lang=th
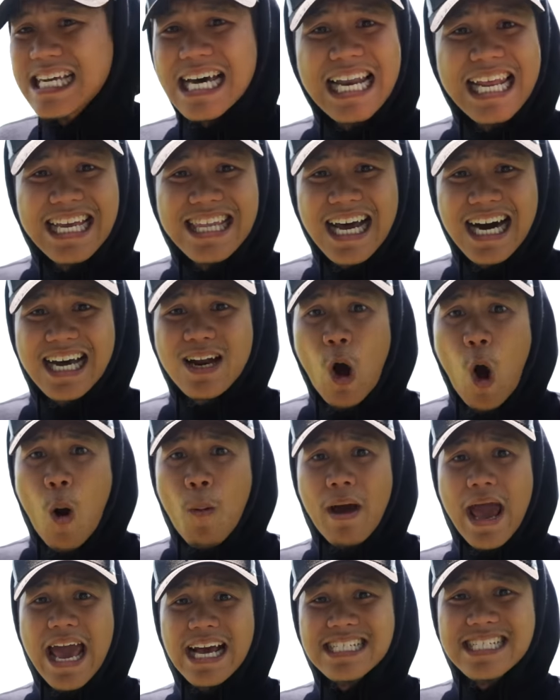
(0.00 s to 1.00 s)
นจะรีเทิร์นโฮม
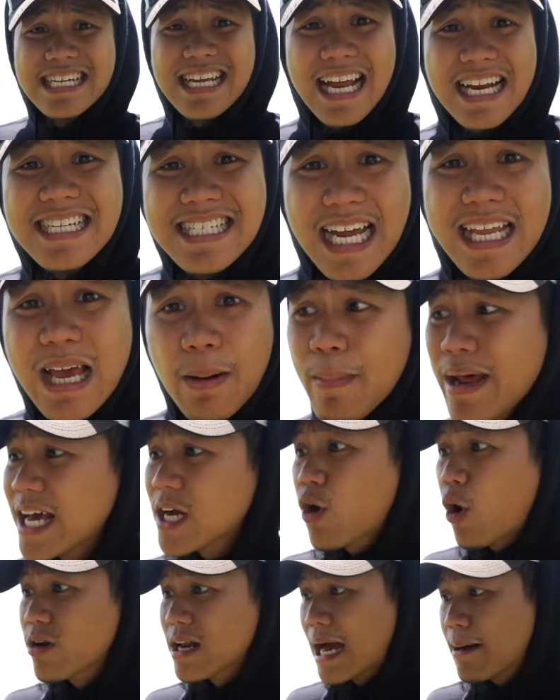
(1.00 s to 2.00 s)
เองทั้งที่ซันยังไม่ได้
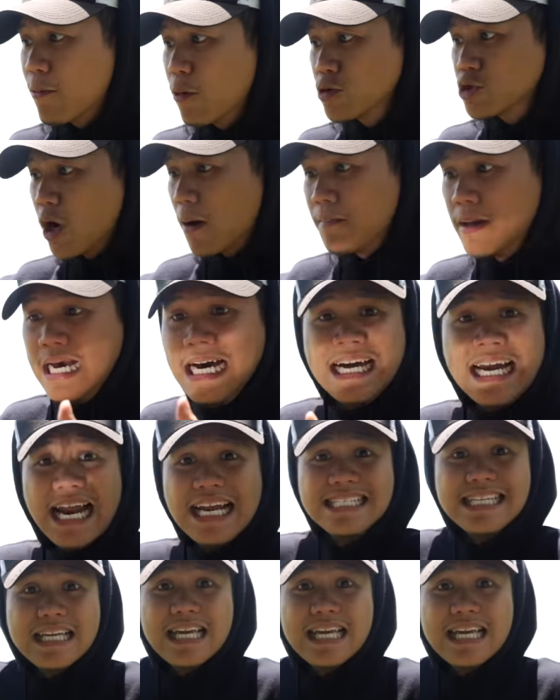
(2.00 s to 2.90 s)
กดครับคุณผู้ชมอันนี้